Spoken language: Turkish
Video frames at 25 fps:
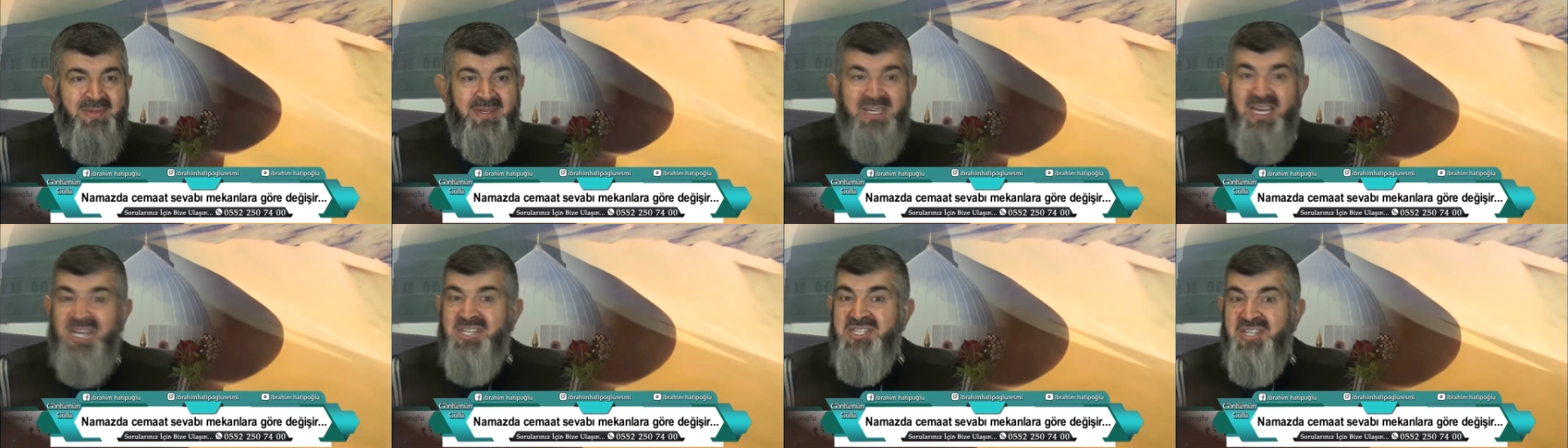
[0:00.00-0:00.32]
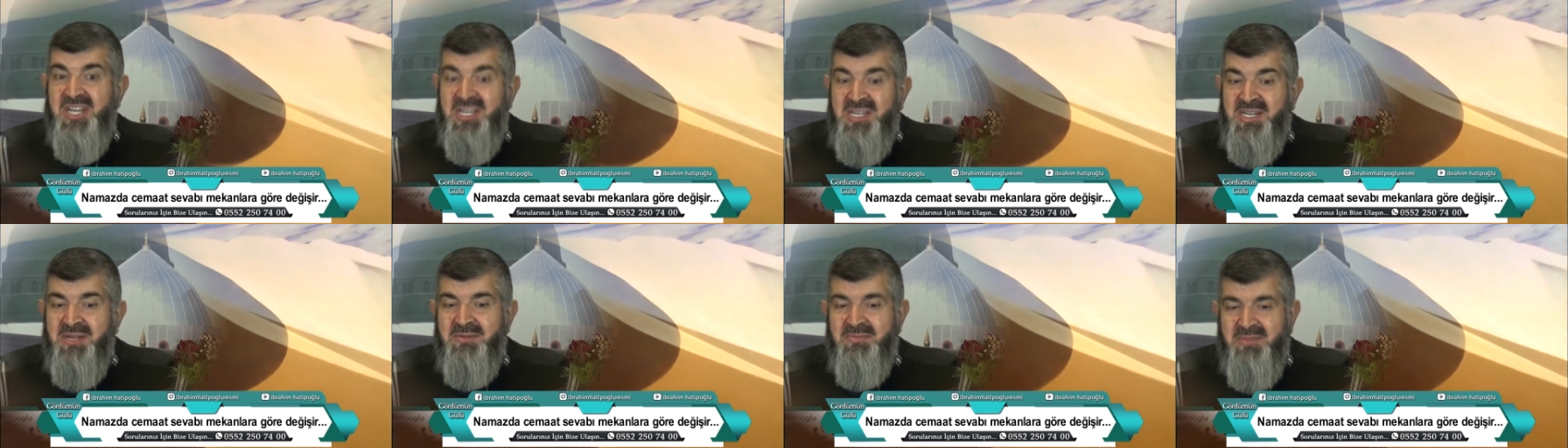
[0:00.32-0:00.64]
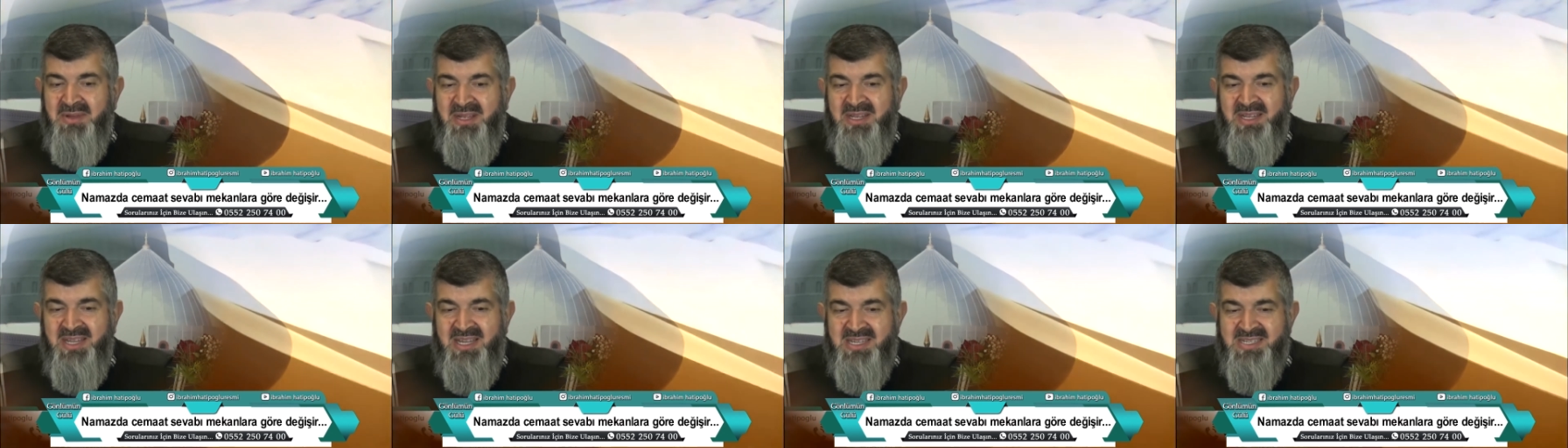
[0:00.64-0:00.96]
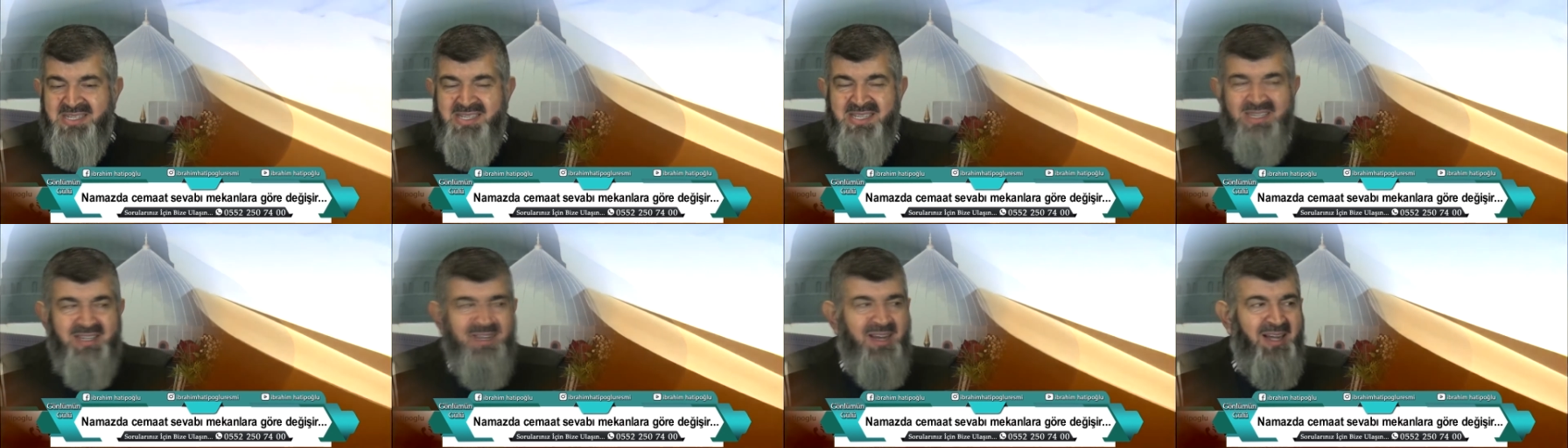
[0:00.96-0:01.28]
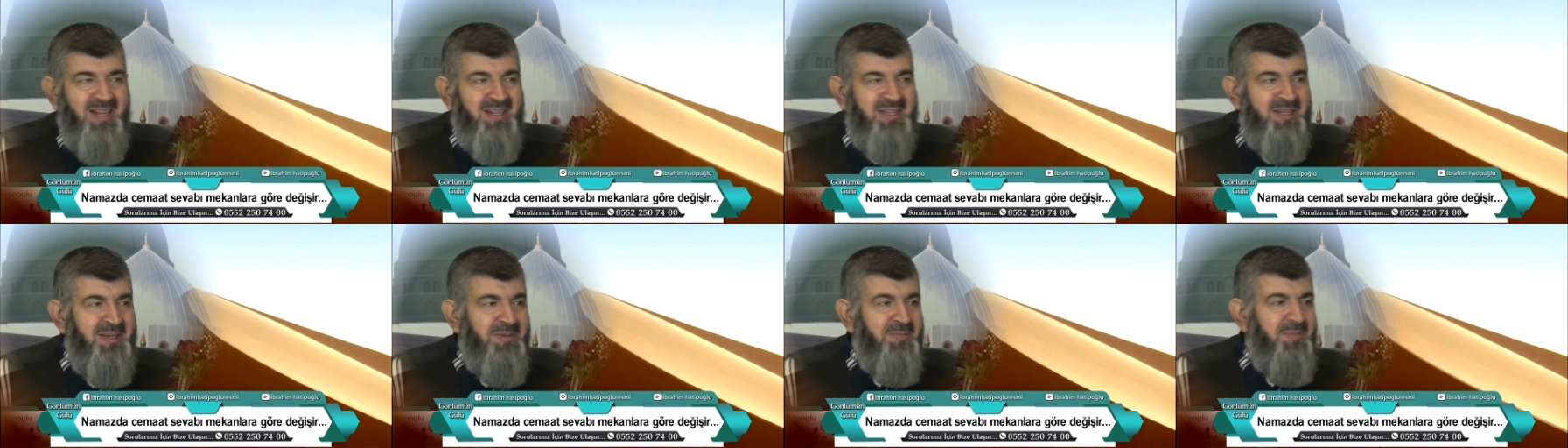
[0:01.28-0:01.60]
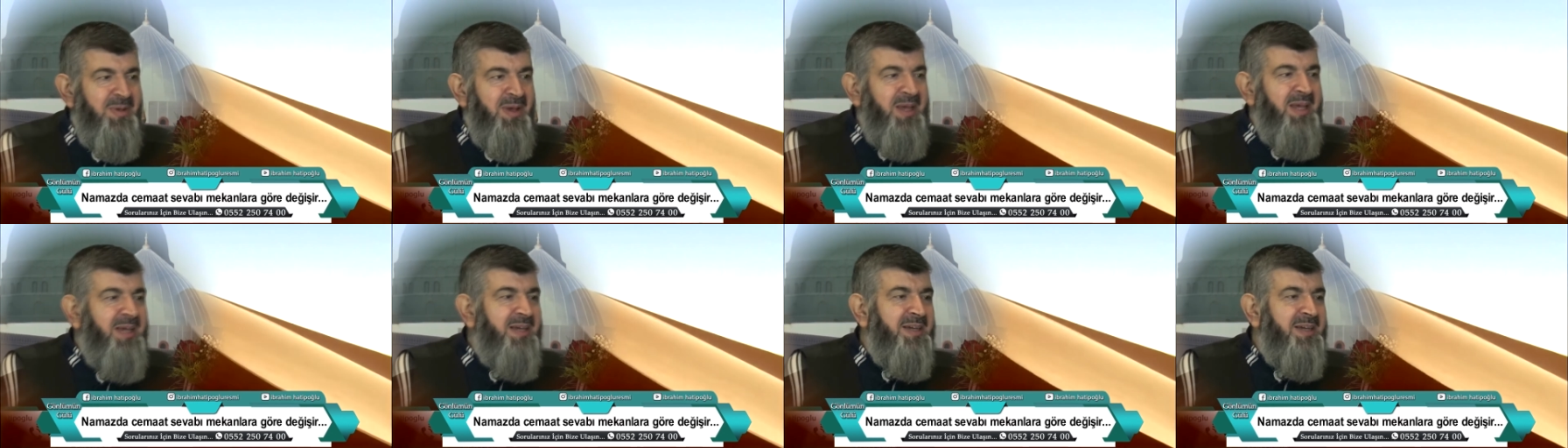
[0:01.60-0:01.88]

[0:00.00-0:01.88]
gecenin bir yarısı kalkıp